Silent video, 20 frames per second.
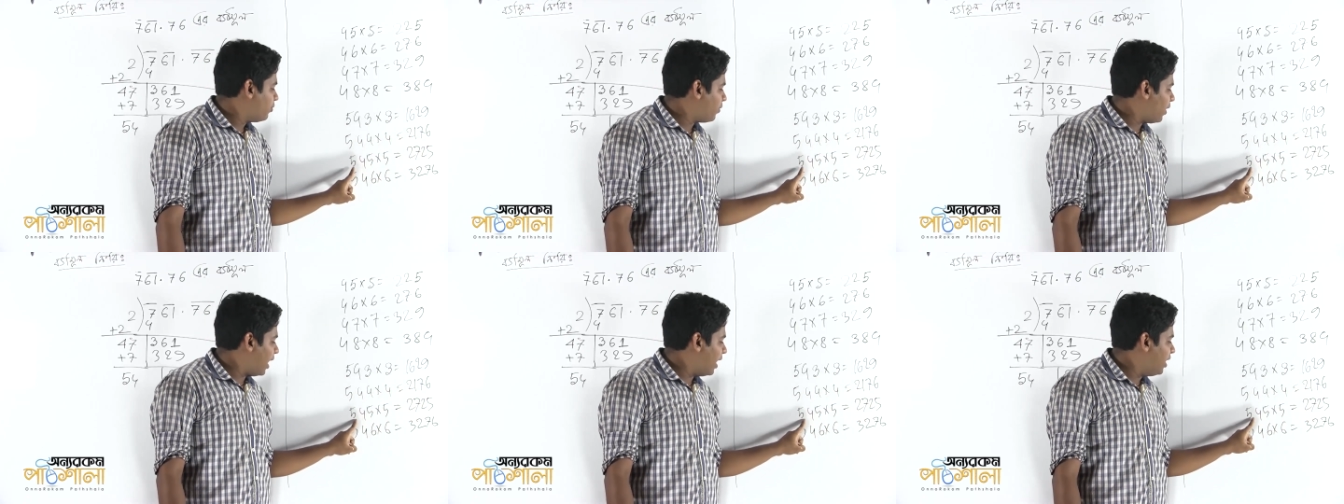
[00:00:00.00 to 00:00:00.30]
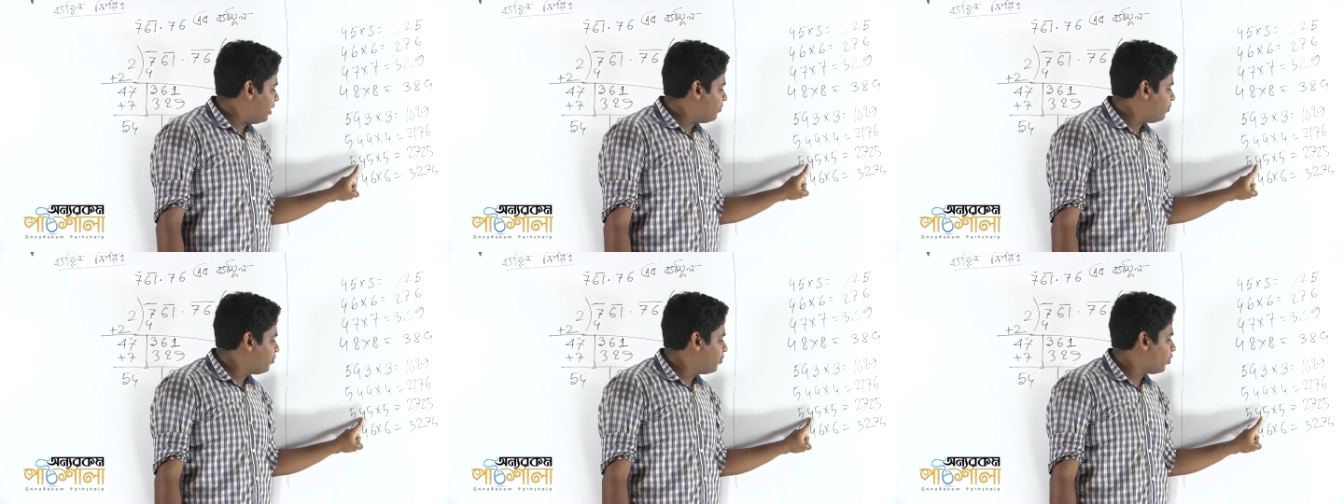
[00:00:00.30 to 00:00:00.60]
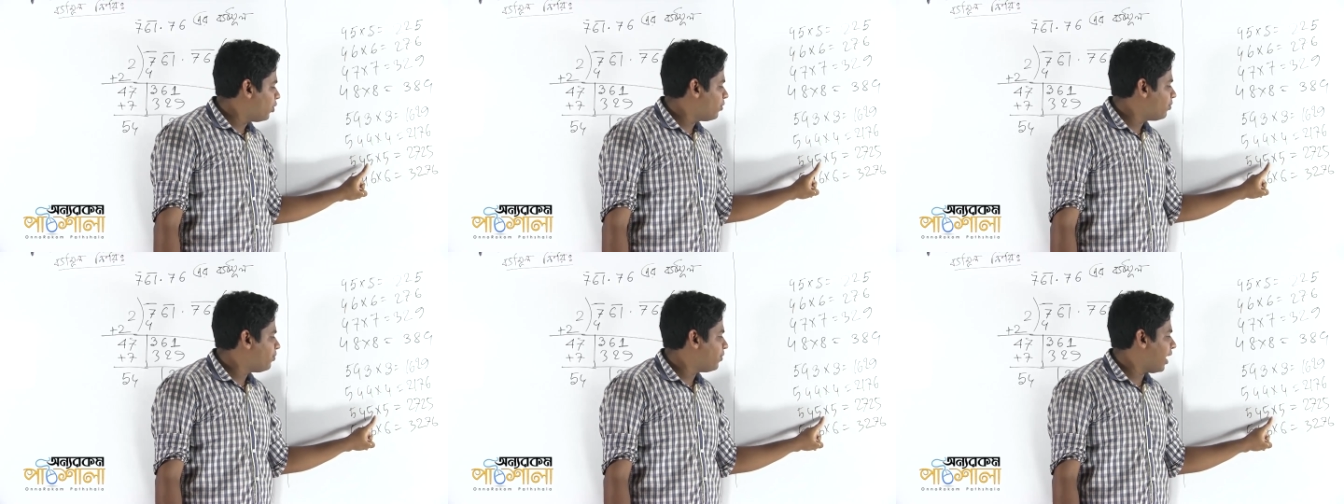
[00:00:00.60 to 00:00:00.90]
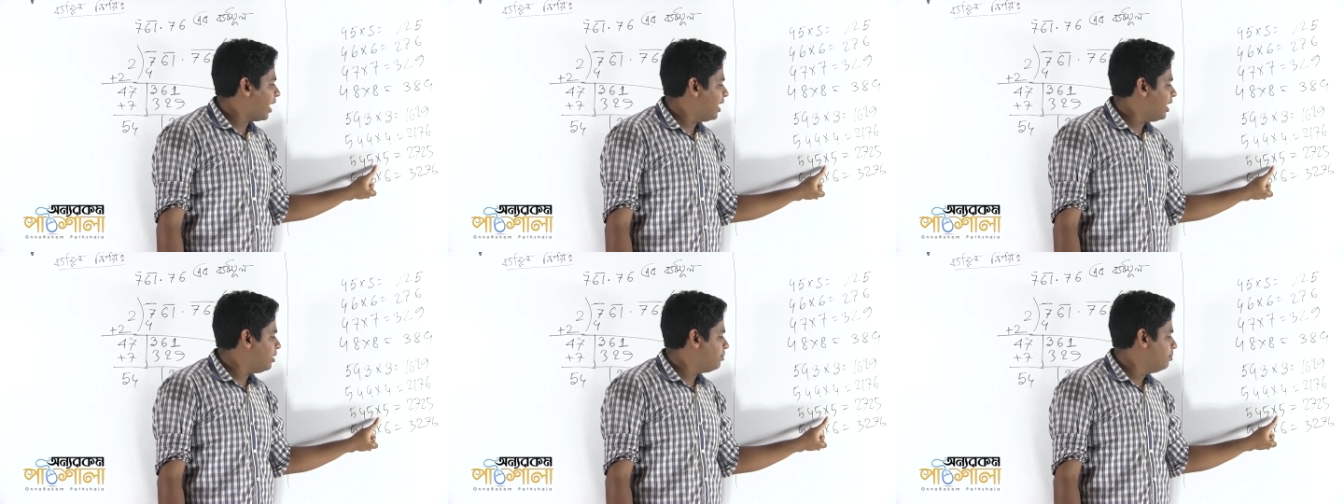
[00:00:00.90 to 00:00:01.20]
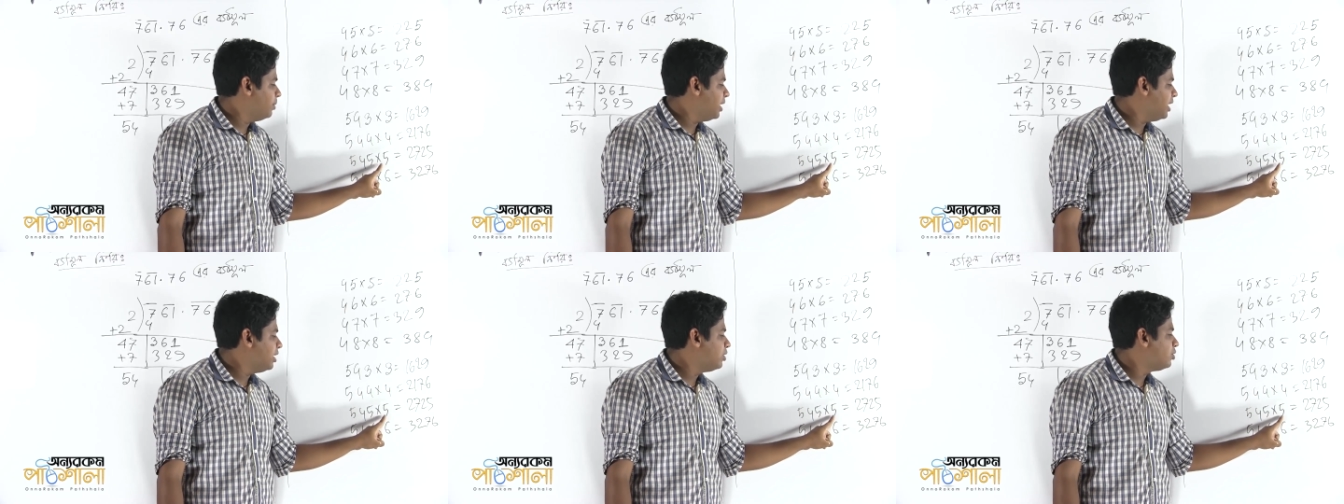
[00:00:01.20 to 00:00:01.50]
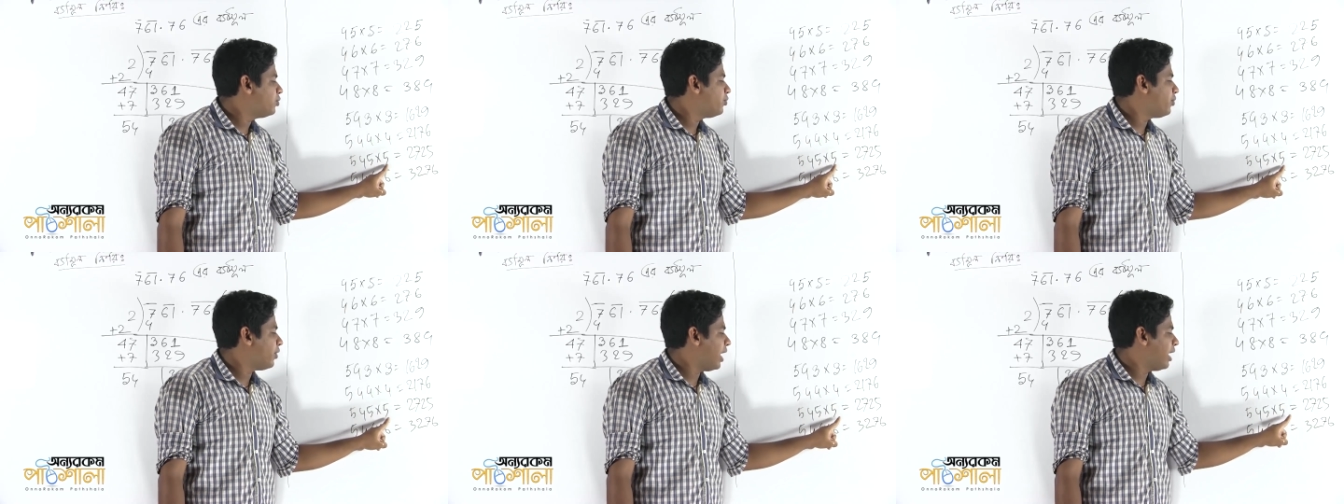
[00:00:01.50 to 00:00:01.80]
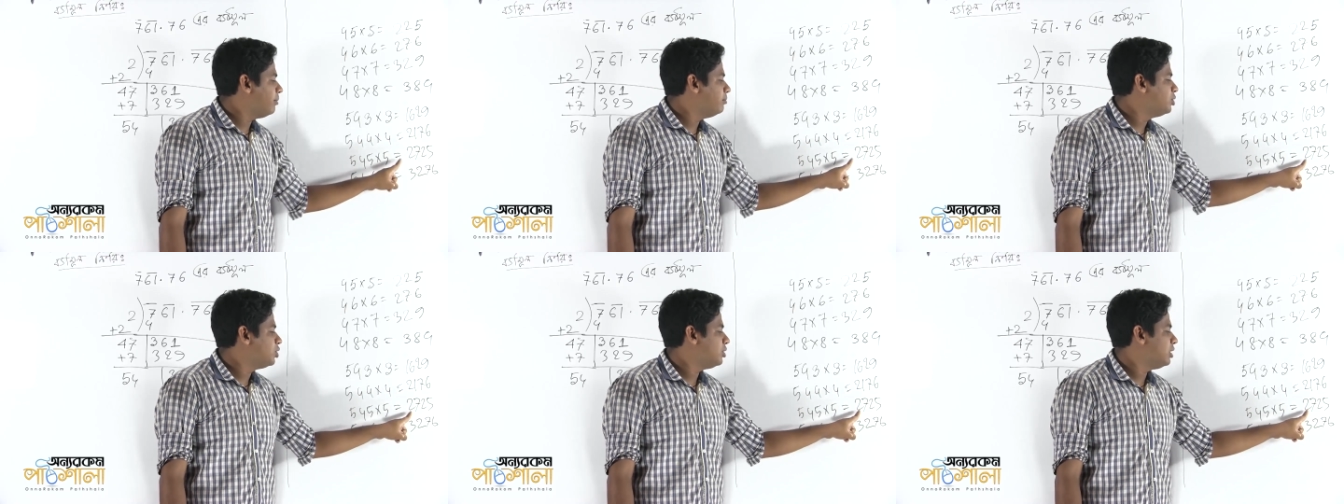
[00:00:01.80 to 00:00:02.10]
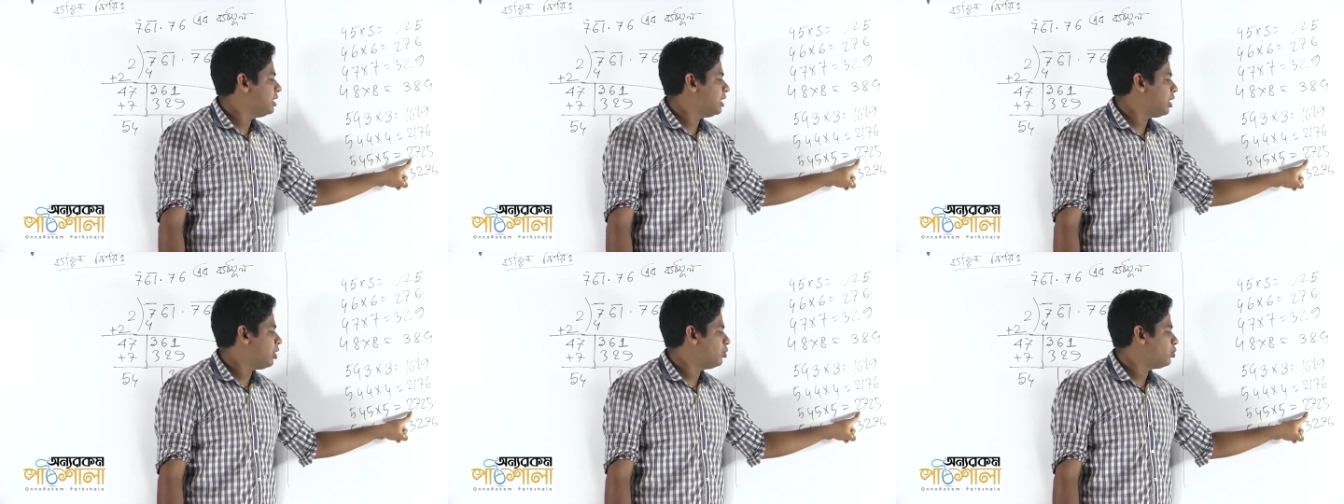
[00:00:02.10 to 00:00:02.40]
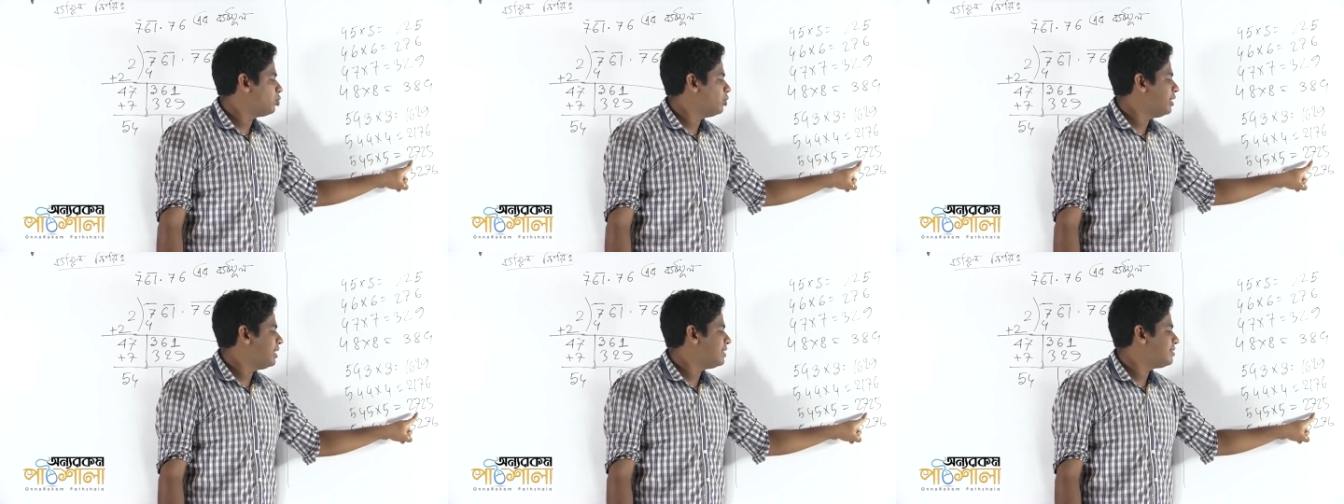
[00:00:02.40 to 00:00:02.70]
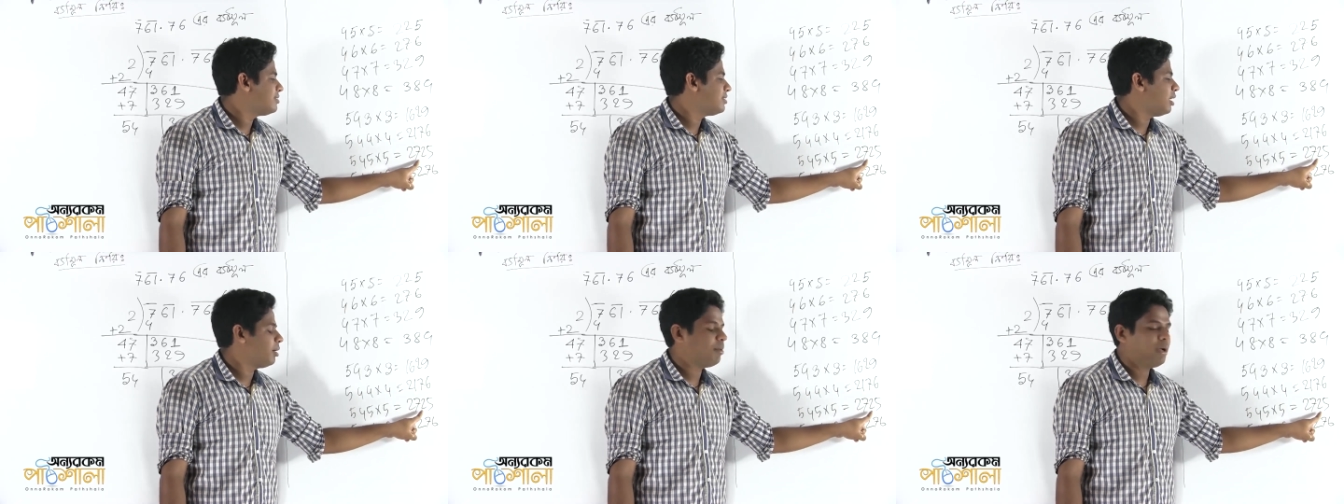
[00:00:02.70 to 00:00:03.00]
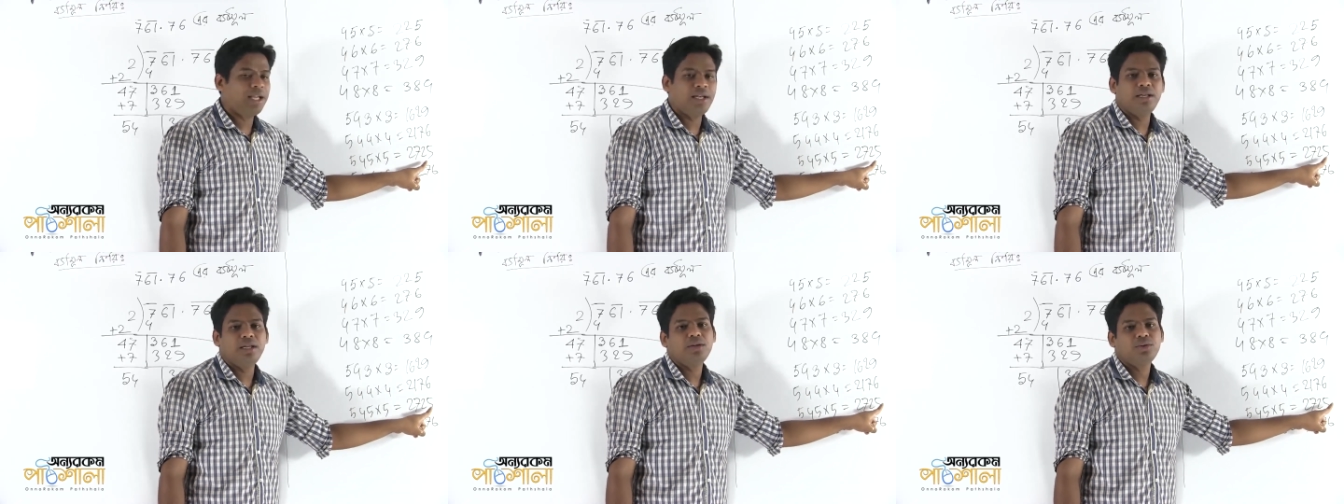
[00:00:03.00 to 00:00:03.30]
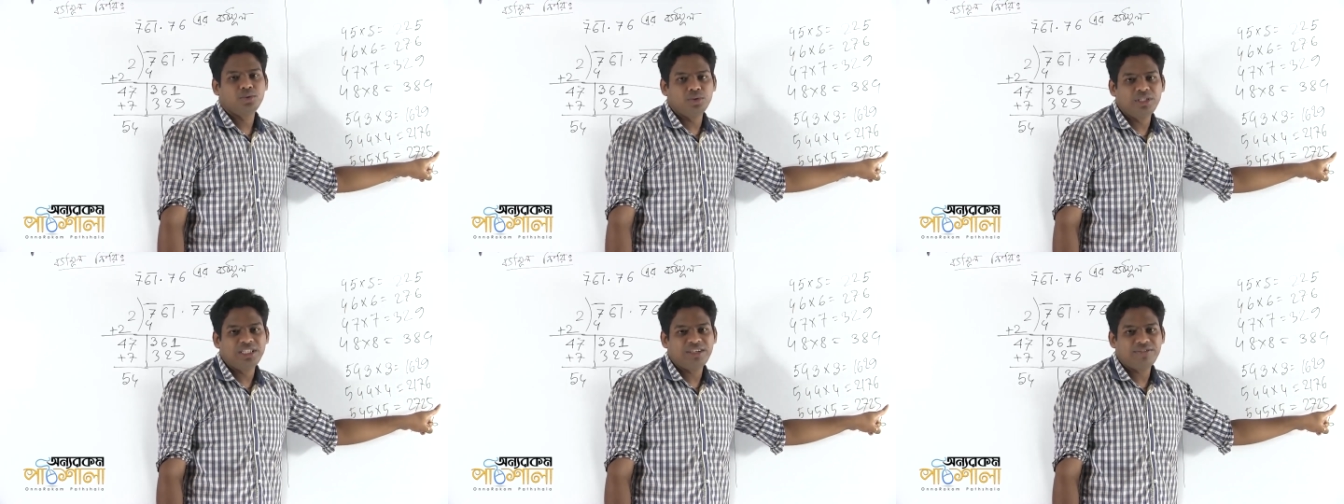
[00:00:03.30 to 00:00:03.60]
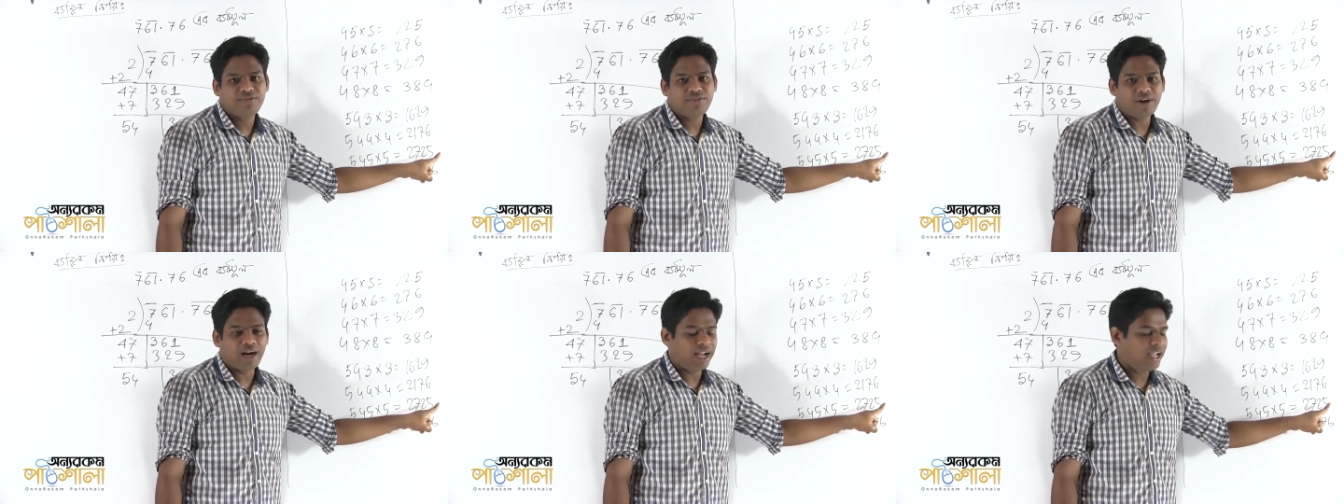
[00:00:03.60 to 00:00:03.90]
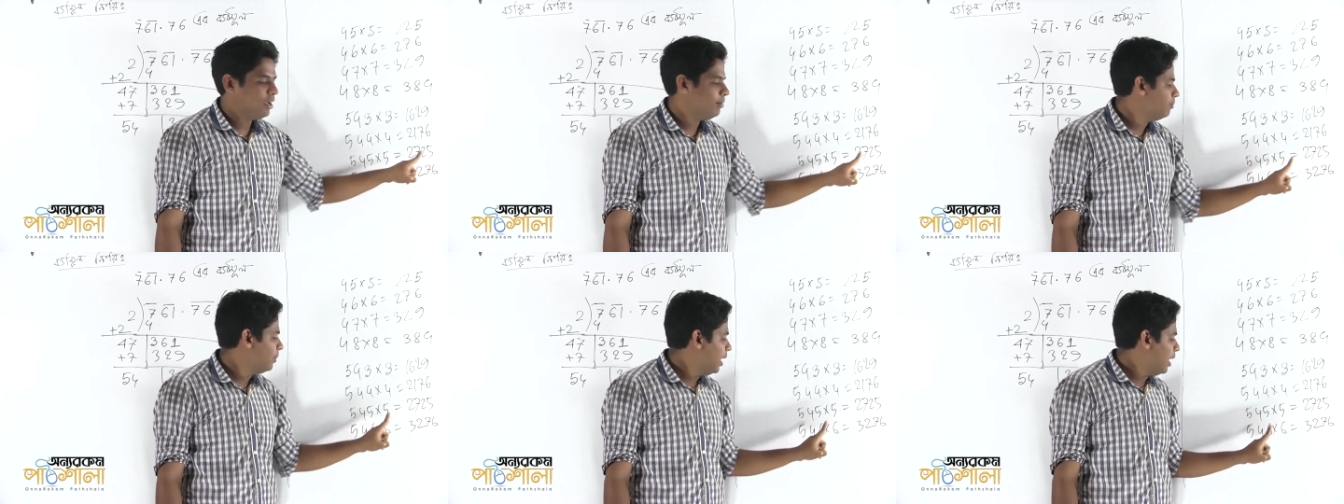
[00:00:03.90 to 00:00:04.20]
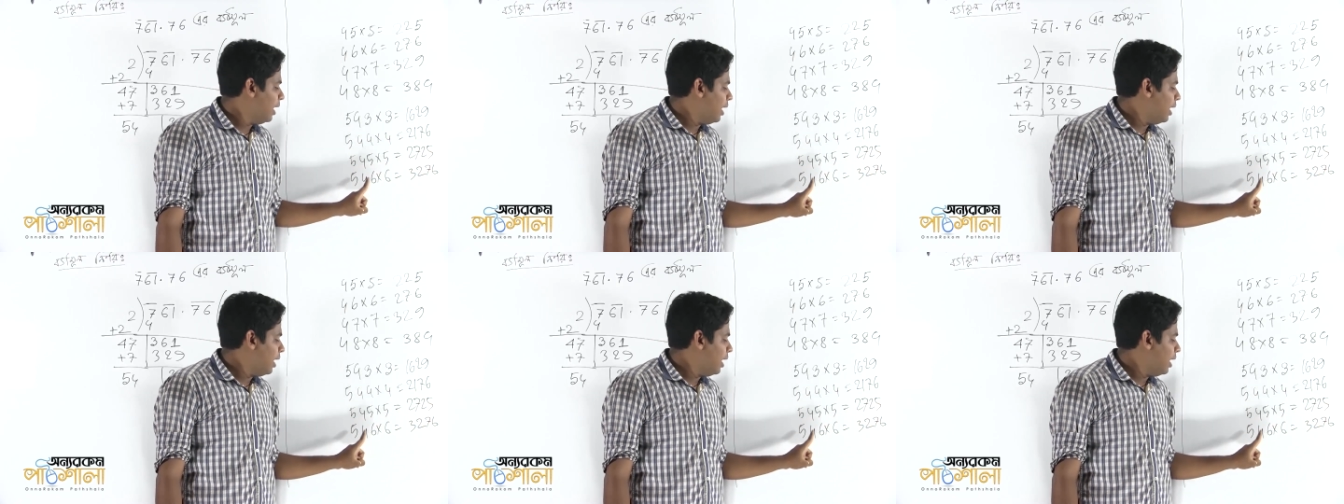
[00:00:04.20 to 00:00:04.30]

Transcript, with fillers: ফাইভ ফোর ফাইভ ইন্টু ফাইভ যদি নাও টোয়েন্টি সেভেন টোয়েন্টি ফাইভ